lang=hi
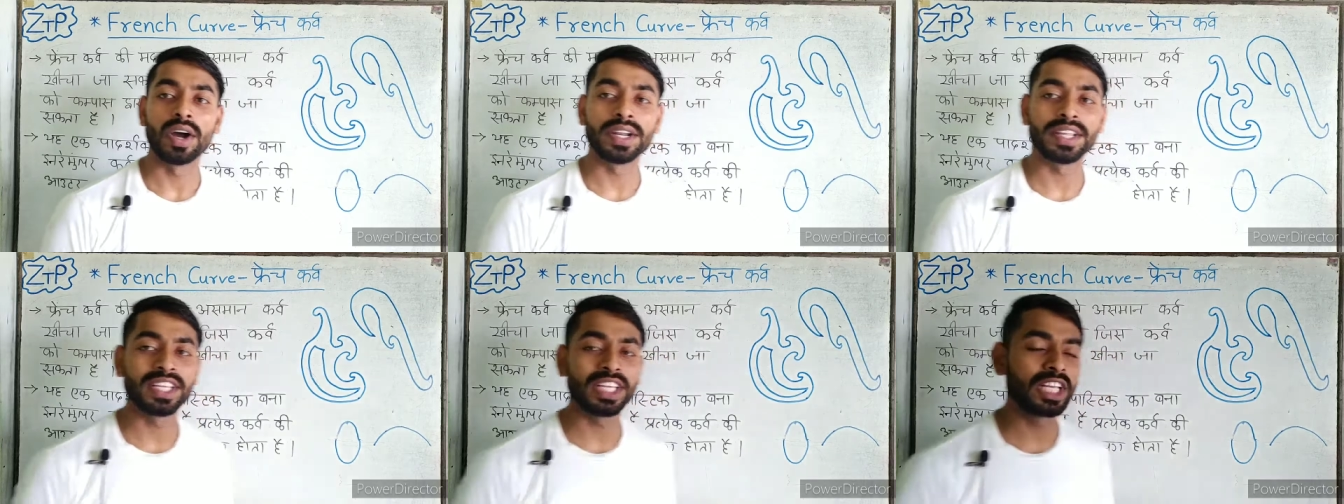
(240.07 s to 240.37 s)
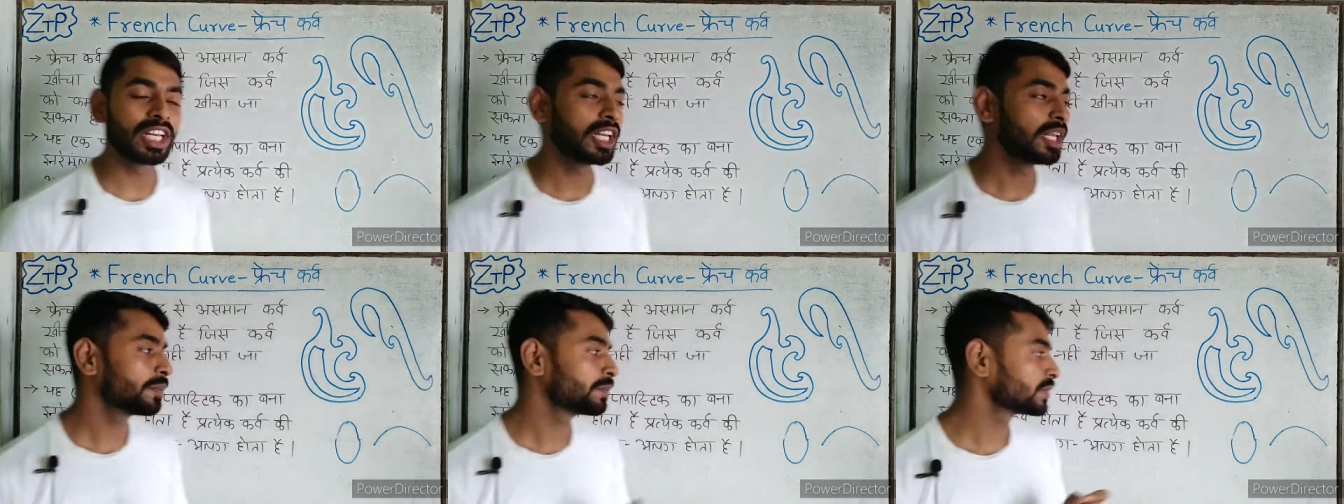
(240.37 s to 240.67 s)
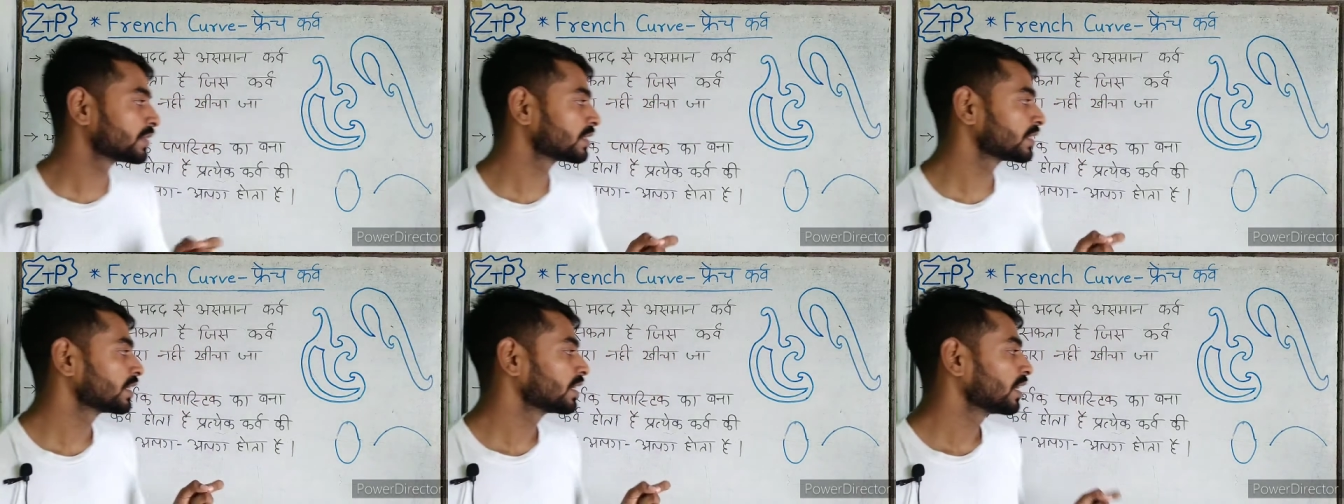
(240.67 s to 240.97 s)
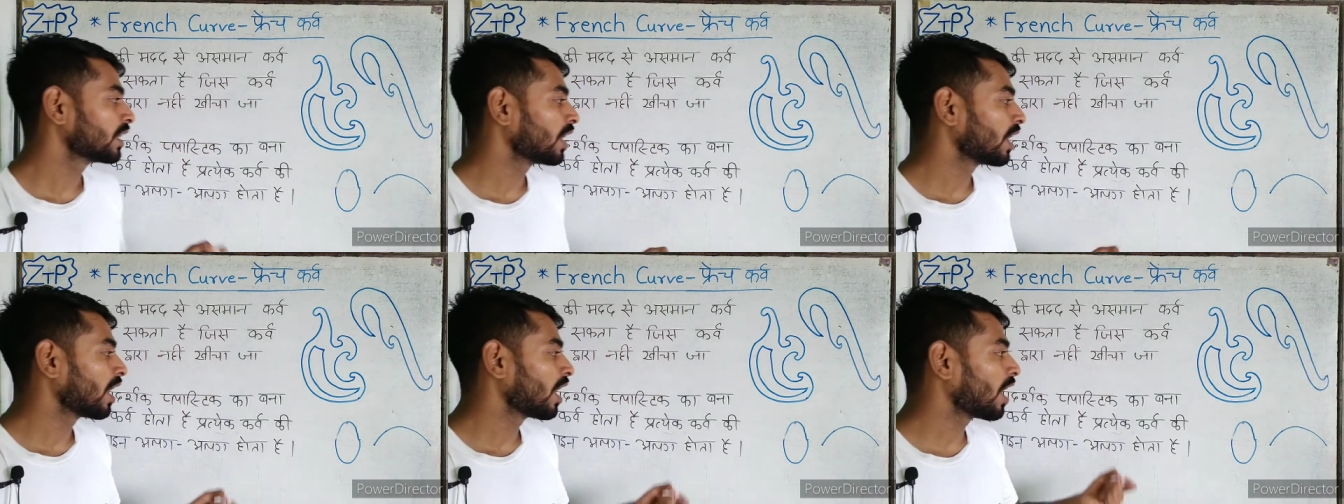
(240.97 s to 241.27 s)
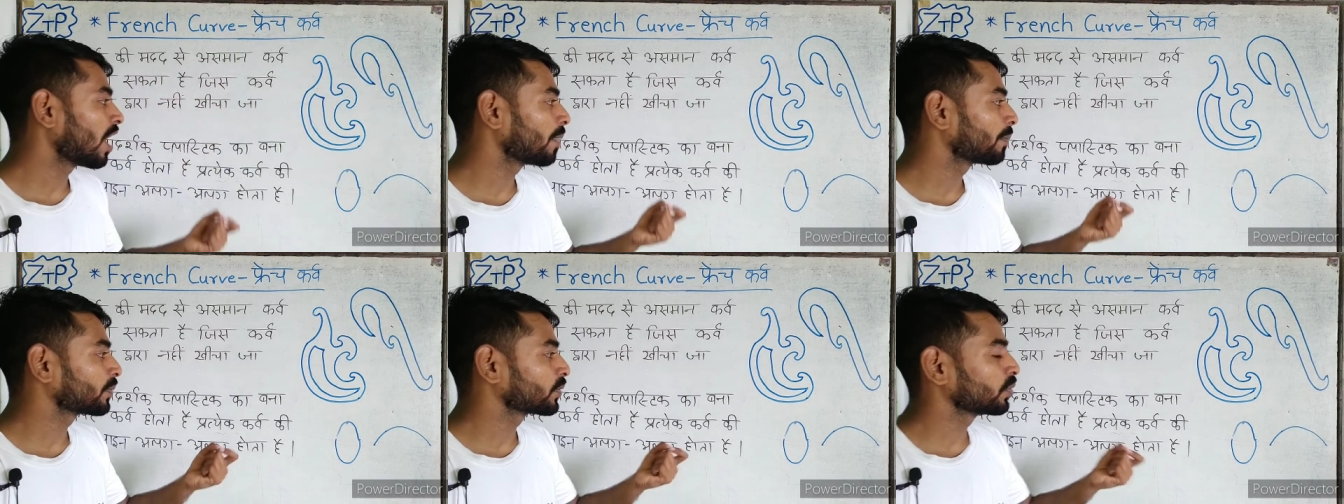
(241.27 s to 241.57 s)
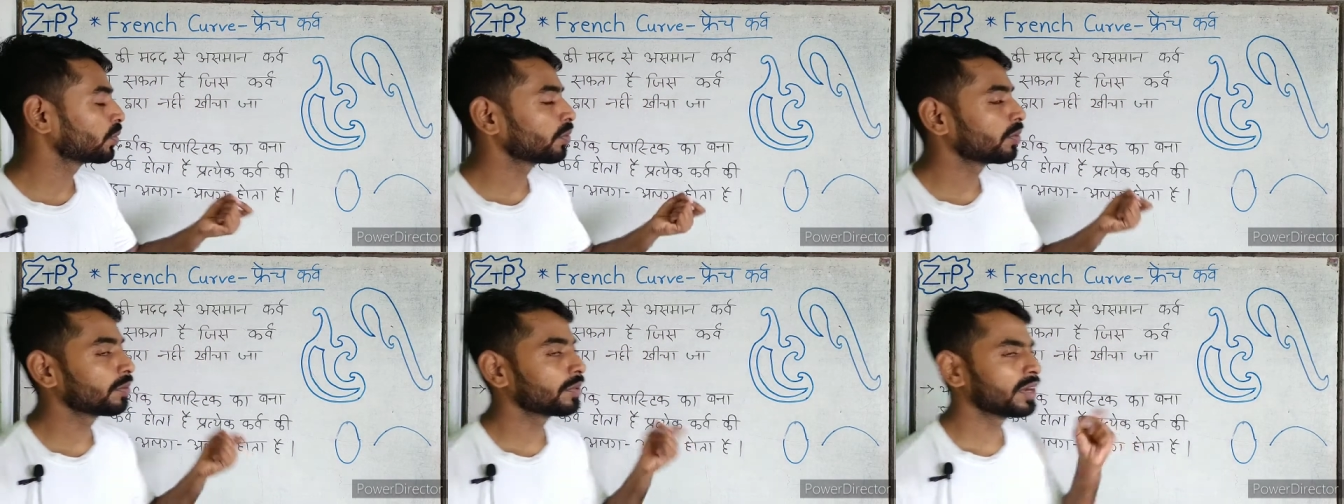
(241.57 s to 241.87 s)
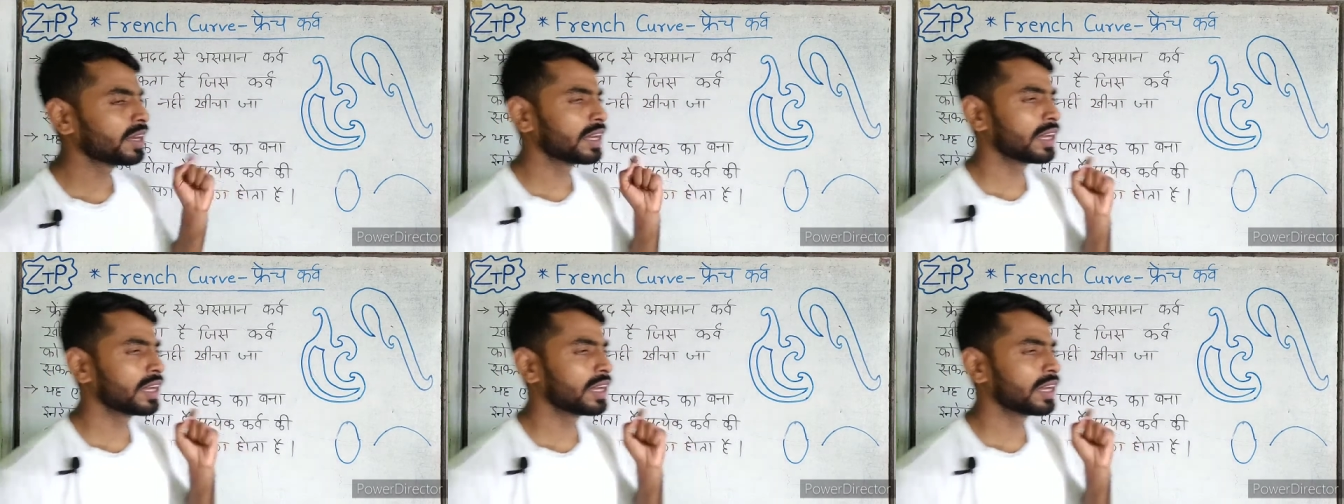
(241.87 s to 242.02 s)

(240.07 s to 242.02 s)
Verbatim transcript: और इलिप्स आपको